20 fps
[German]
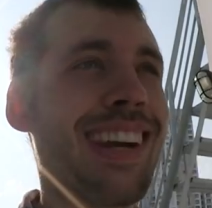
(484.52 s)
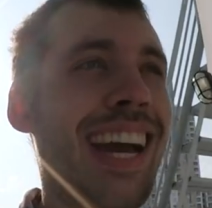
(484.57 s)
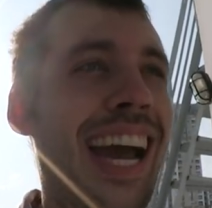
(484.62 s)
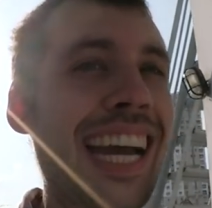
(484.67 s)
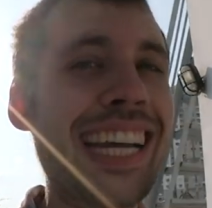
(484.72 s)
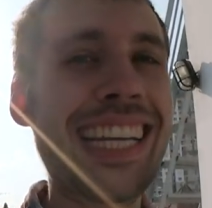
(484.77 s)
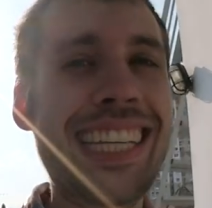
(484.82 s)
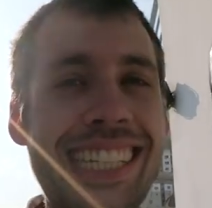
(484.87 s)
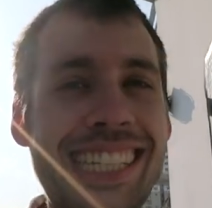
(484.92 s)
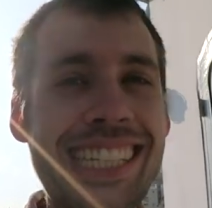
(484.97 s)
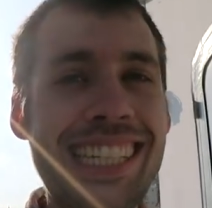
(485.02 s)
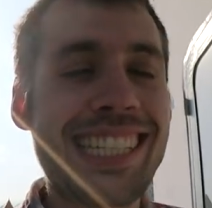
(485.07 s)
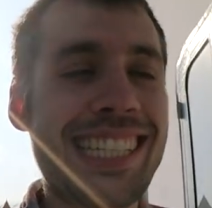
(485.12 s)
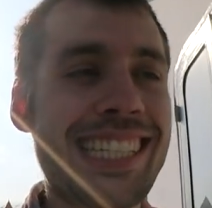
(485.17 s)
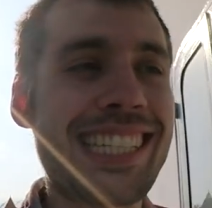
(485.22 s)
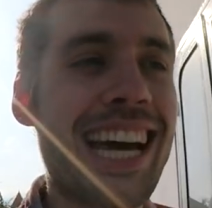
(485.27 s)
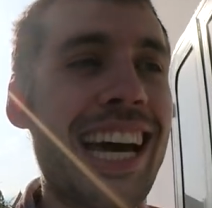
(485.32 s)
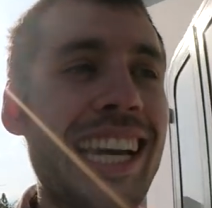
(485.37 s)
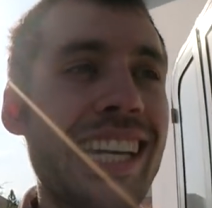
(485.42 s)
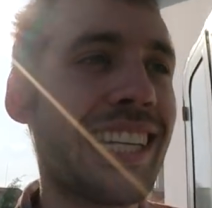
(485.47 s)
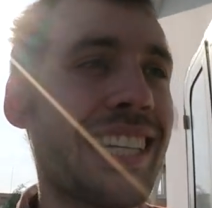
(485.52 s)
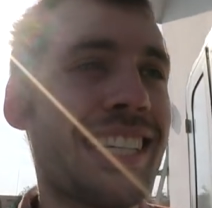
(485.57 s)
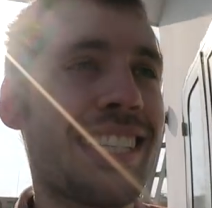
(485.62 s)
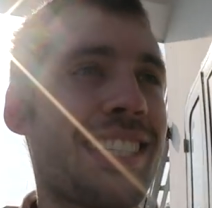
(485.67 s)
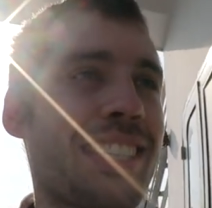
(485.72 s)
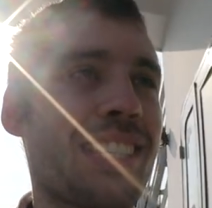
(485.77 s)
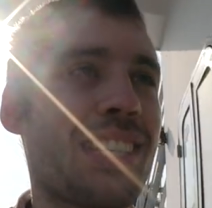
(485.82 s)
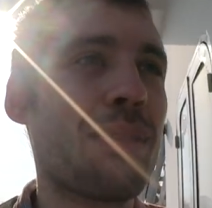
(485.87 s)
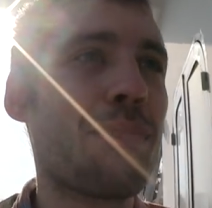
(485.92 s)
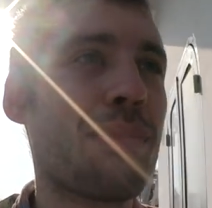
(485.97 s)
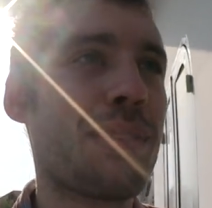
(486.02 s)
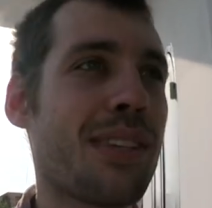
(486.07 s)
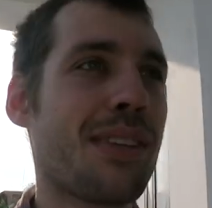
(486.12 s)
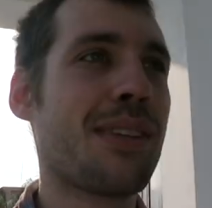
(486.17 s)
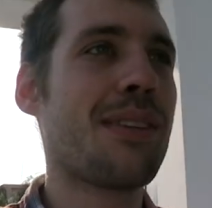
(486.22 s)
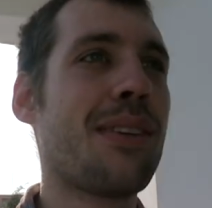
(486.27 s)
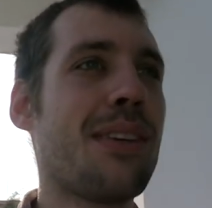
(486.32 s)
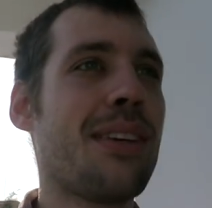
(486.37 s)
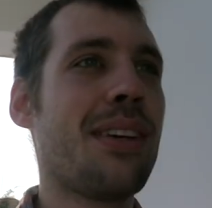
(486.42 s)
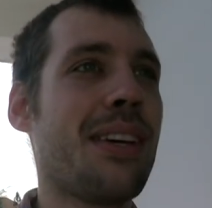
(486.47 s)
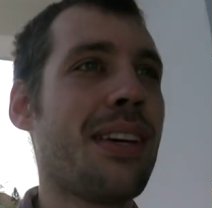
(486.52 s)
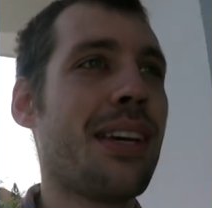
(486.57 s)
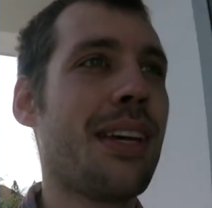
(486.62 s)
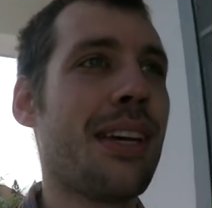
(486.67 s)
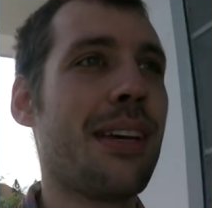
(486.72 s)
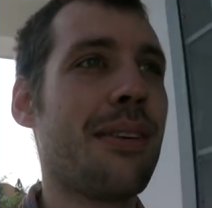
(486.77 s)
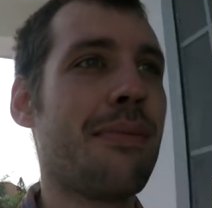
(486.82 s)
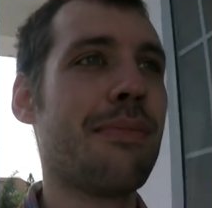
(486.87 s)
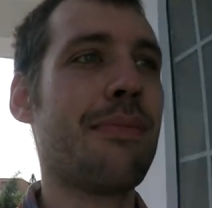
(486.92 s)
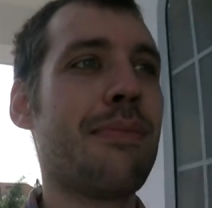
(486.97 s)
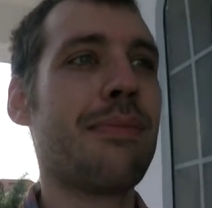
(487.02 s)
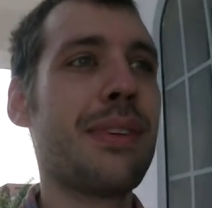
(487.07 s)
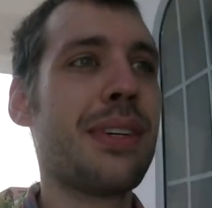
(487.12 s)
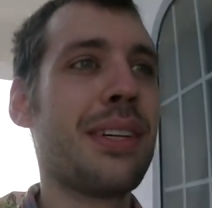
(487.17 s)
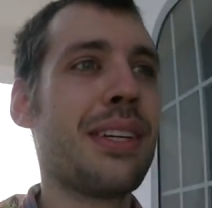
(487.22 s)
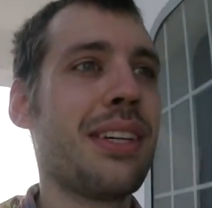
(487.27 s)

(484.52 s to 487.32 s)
eigentlich nichts anderes gibt ähm,